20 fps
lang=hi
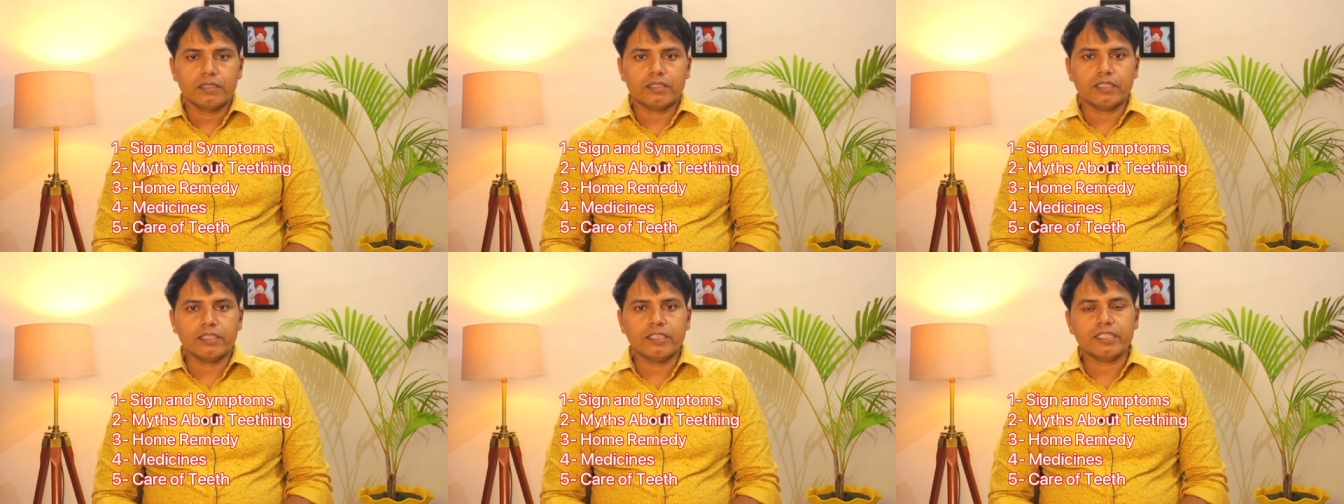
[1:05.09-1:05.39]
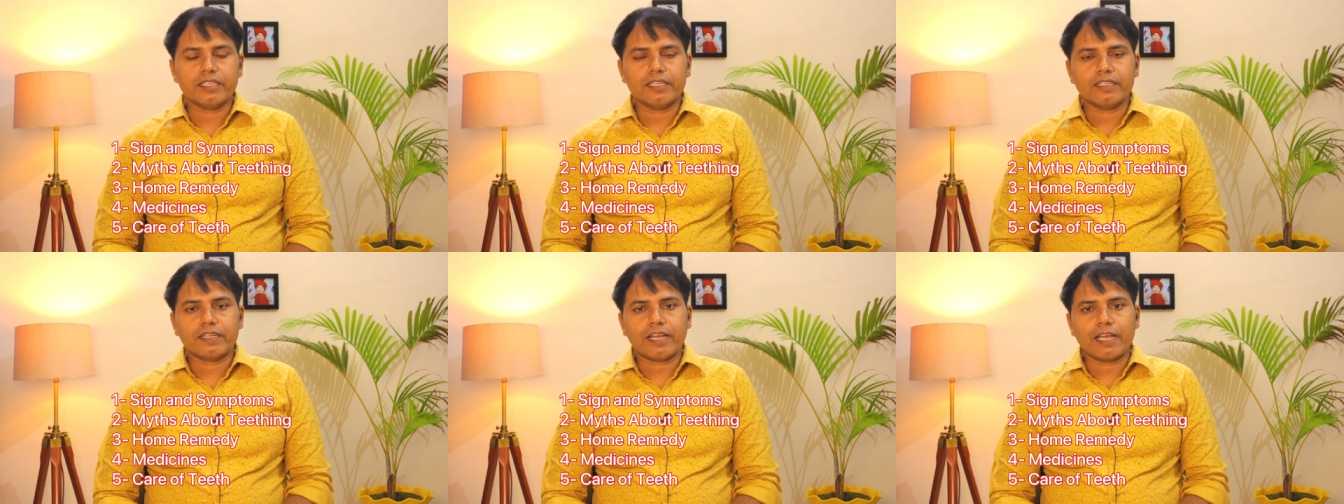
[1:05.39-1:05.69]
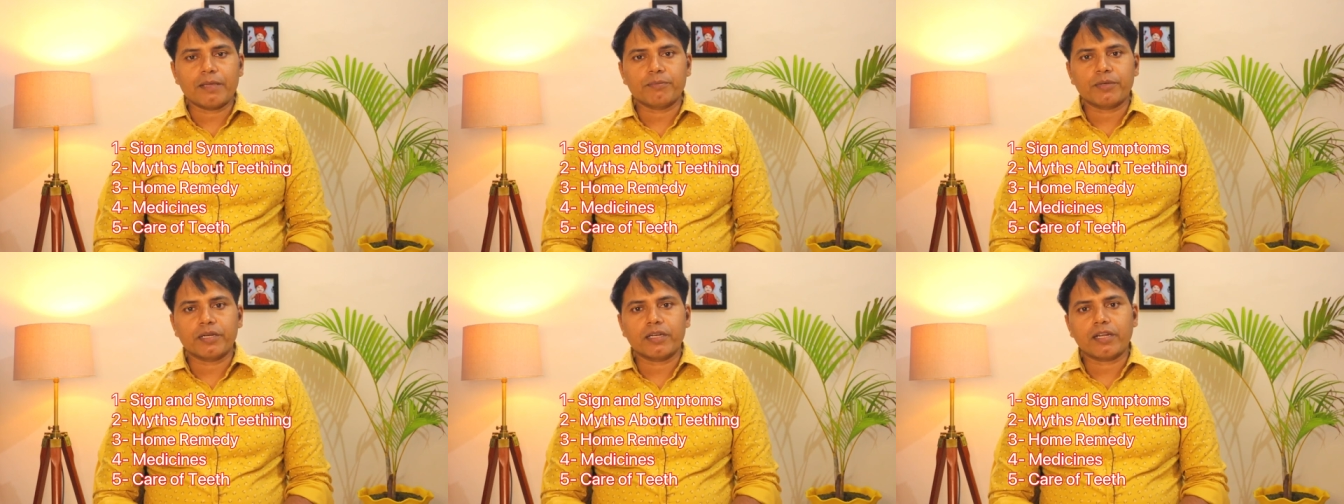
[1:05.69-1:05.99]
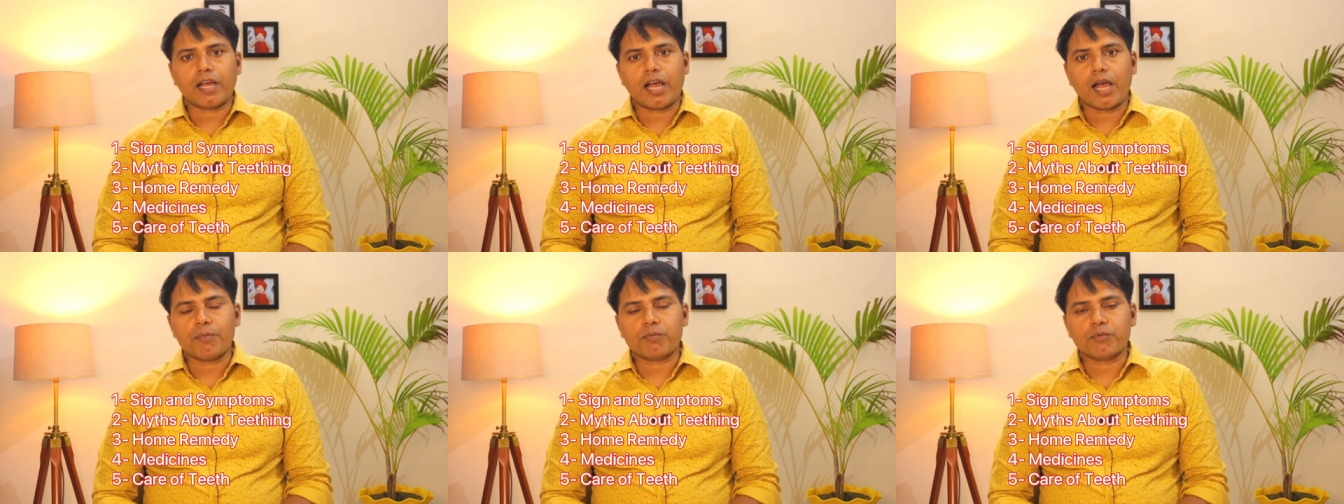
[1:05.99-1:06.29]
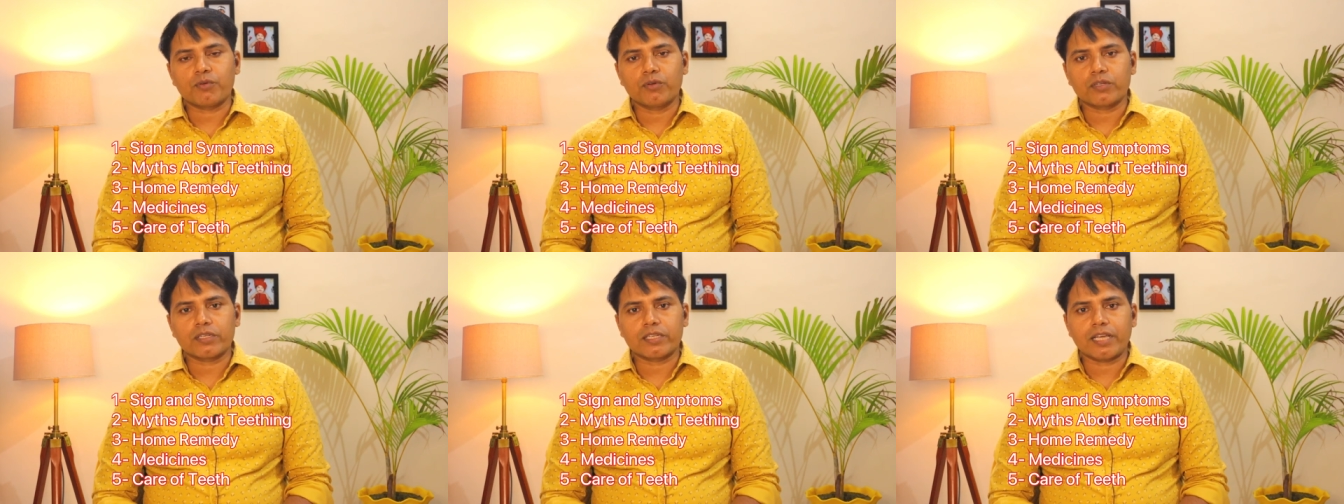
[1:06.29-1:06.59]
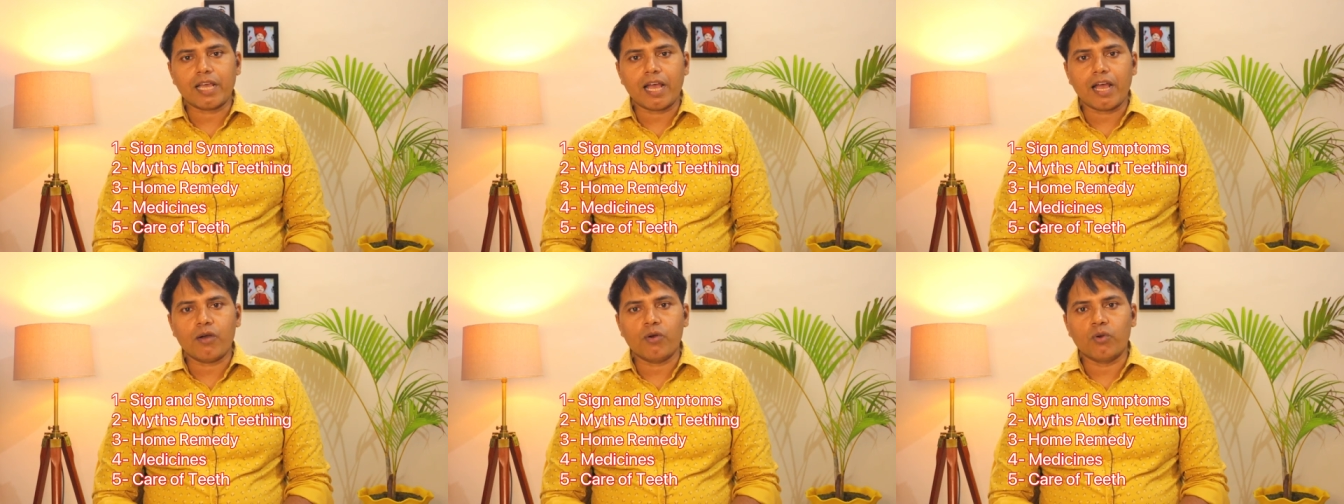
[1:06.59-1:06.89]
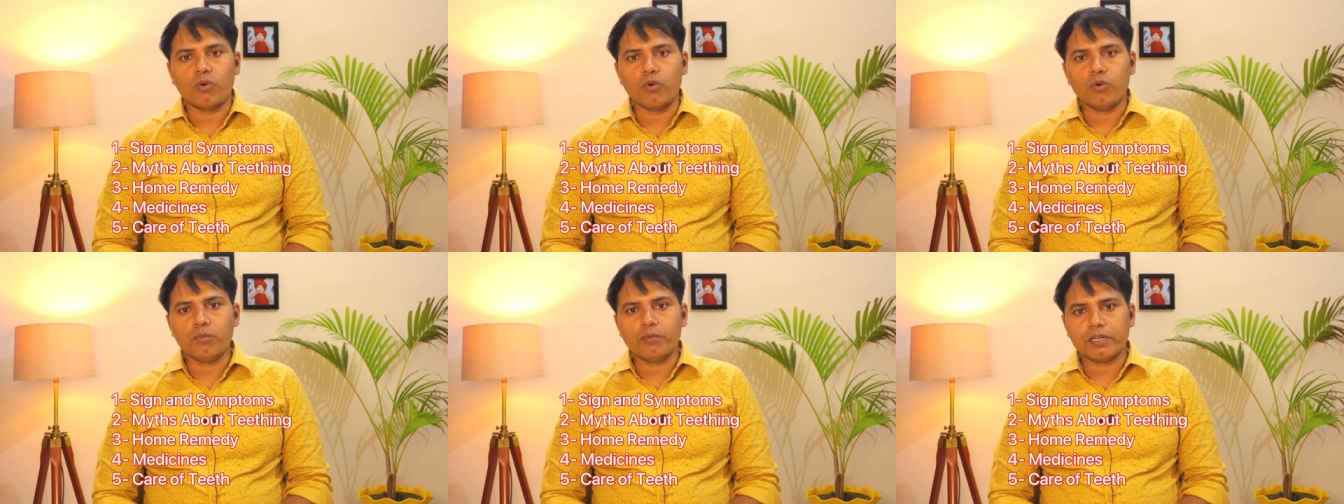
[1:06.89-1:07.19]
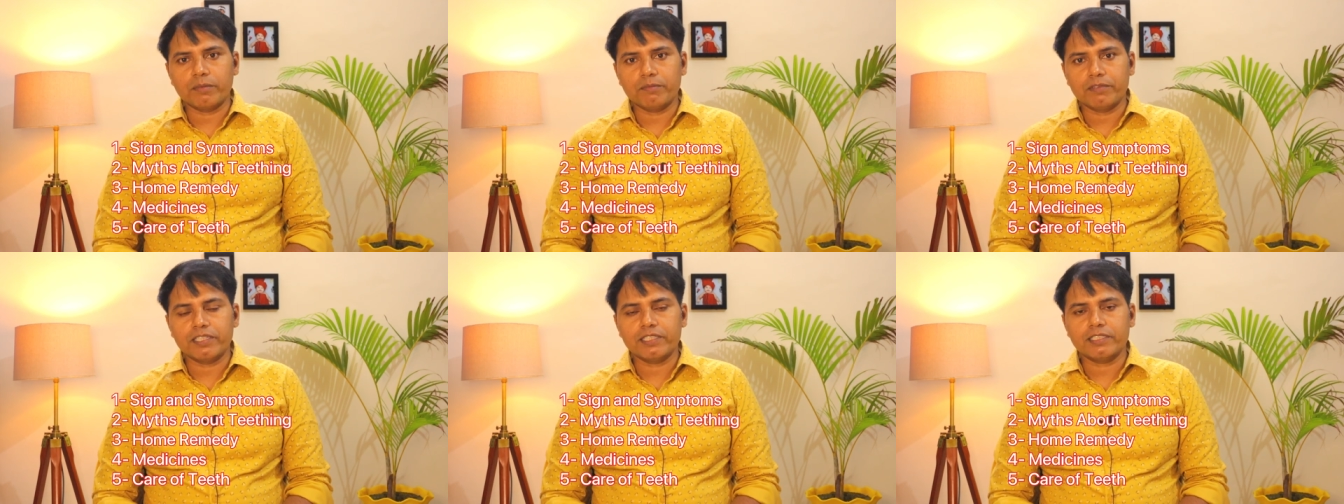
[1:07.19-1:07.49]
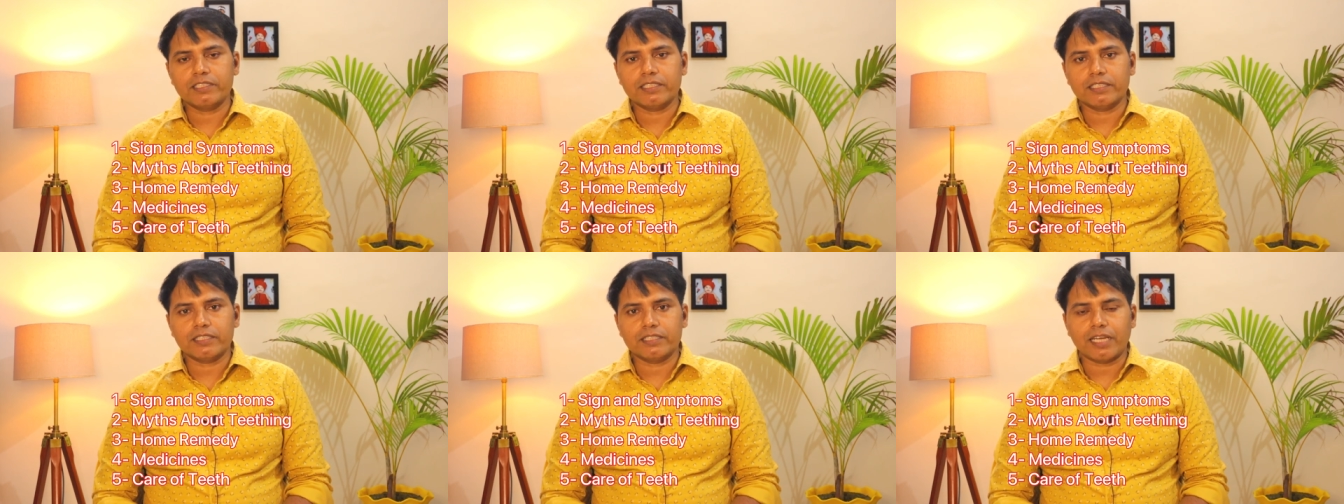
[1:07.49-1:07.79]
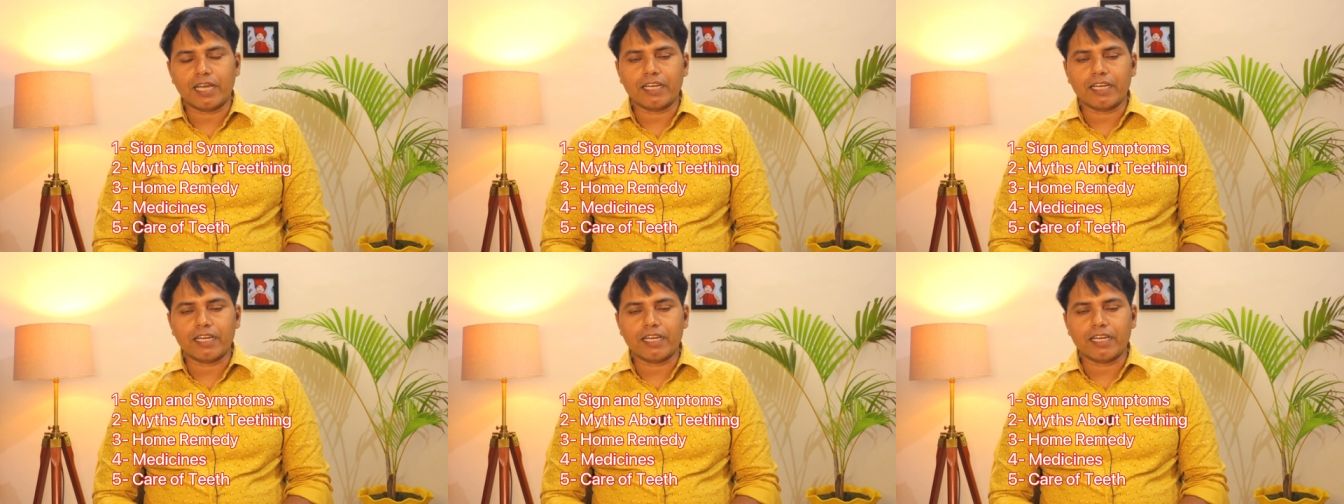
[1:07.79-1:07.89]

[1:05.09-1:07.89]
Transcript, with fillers: टीदिंग के टाइम पर आपको क्या होम रेमडीज़